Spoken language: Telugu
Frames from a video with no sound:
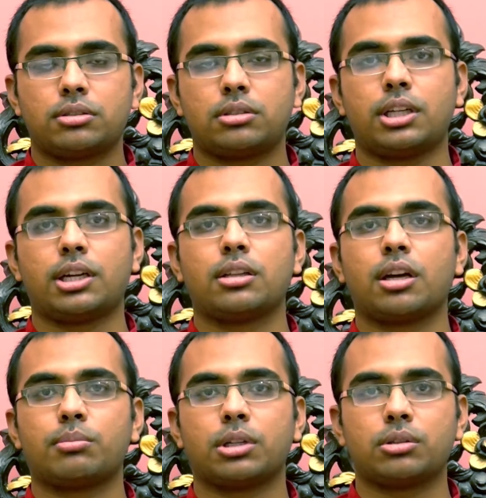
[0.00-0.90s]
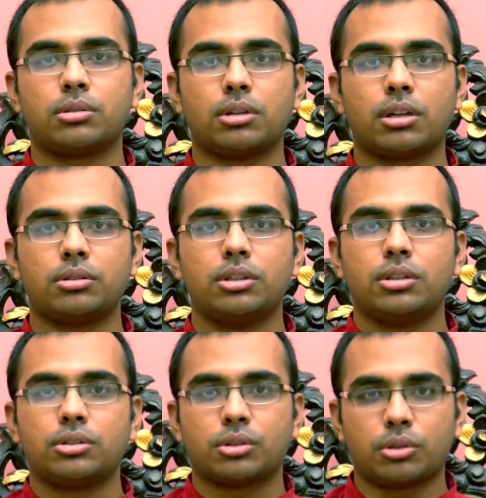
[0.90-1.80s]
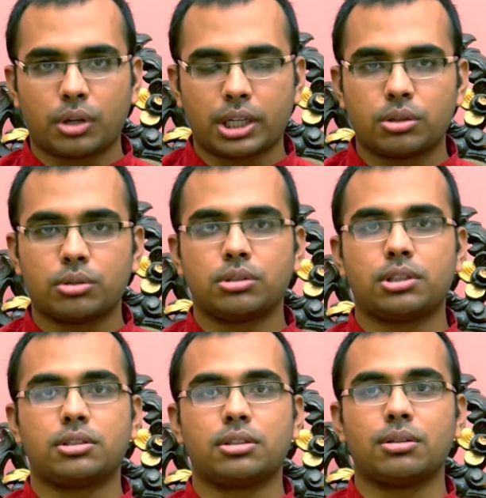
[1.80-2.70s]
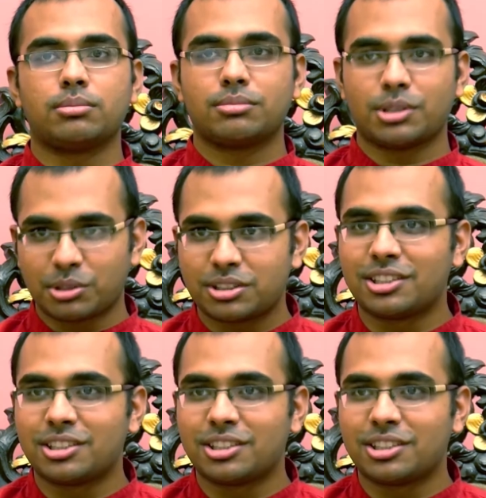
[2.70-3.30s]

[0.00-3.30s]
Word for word: శ్రీకాంత్ గారు మనతో ఉన్నారు సో ఆయనతో చర్చిద్దాం నమస్తే